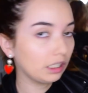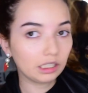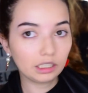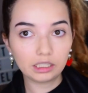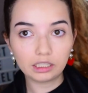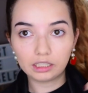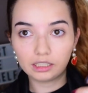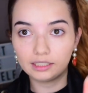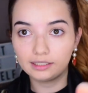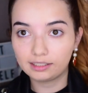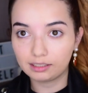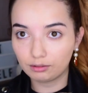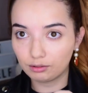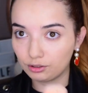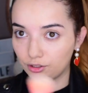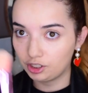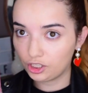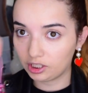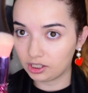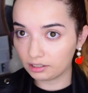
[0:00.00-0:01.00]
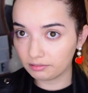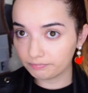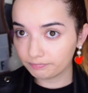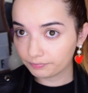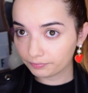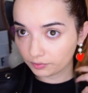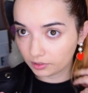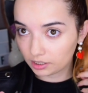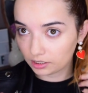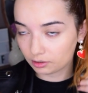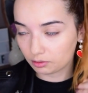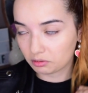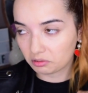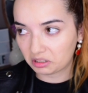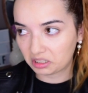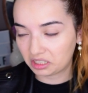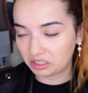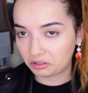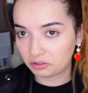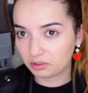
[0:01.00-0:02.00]
eh, esta brochita, que es con
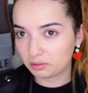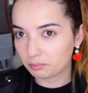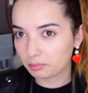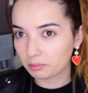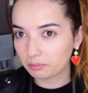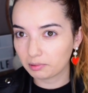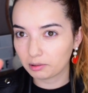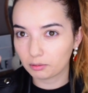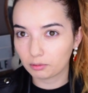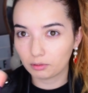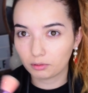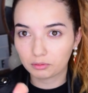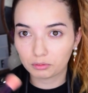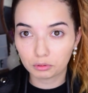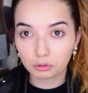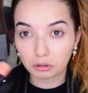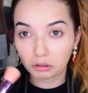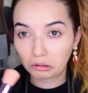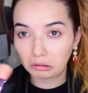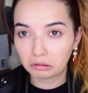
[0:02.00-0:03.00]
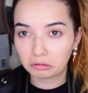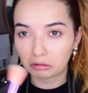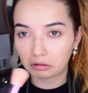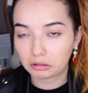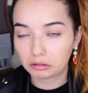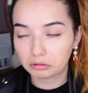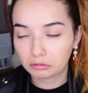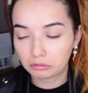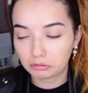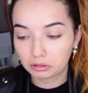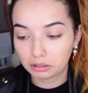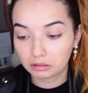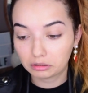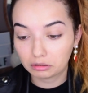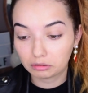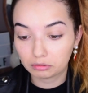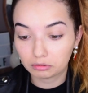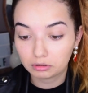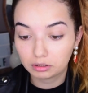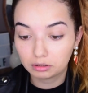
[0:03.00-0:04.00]
la que yo siempre me hago el contorno y todas esas cosas.
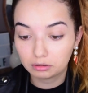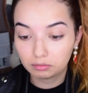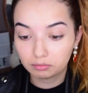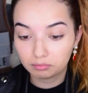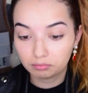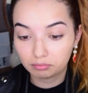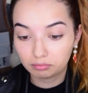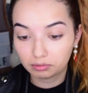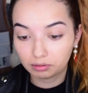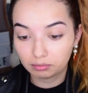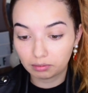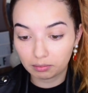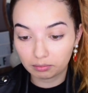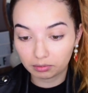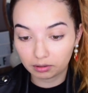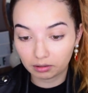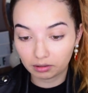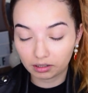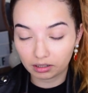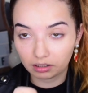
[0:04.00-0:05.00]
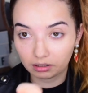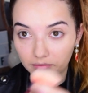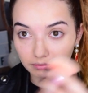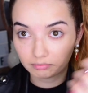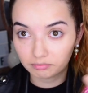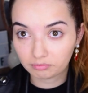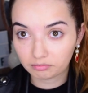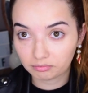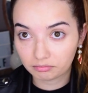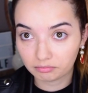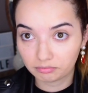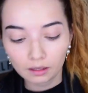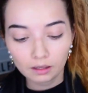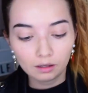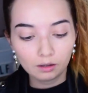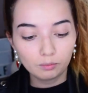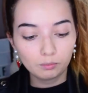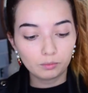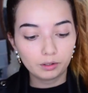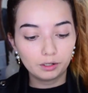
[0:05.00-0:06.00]
Entonces, pues vamos a verla
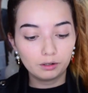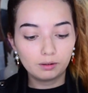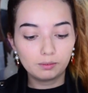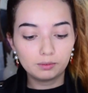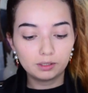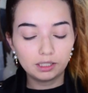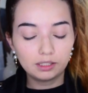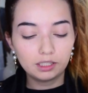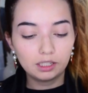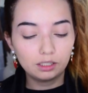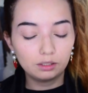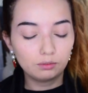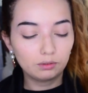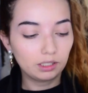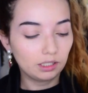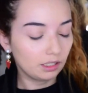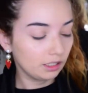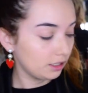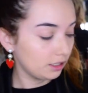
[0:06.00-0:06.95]
bueno, vamos a triturar